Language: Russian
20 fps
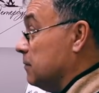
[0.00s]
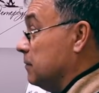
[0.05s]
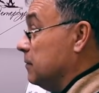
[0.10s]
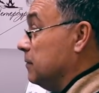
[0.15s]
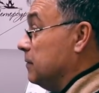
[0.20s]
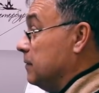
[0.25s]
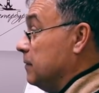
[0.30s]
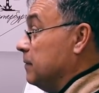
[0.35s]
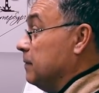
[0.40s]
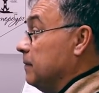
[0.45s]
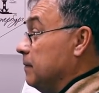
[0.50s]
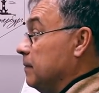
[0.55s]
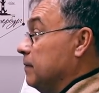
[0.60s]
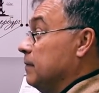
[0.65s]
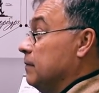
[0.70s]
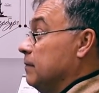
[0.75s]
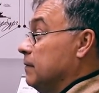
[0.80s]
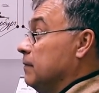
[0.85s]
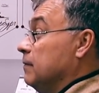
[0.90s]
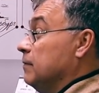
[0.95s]
Это происходит с
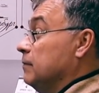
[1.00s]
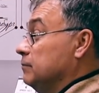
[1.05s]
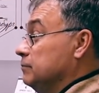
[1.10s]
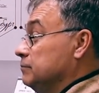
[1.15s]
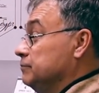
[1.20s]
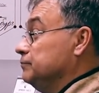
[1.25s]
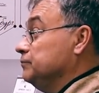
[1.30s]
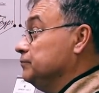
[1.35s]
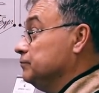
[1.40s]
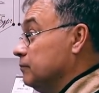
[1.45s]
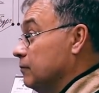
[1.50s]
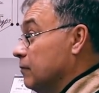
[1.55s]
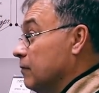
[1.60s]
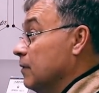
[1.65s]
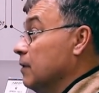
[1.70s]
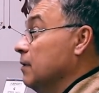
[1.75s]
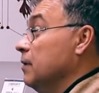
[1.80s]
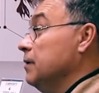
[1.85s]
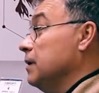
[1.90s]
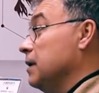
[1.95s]
основным покрытием.
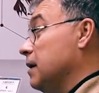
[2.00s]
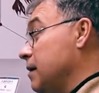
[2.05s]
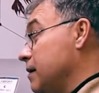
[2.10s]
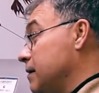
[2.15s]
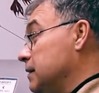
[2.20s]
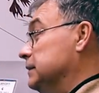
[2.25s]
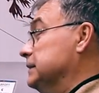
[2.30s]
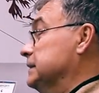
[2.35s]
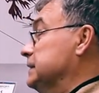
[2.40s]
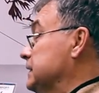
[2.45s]
Ну да.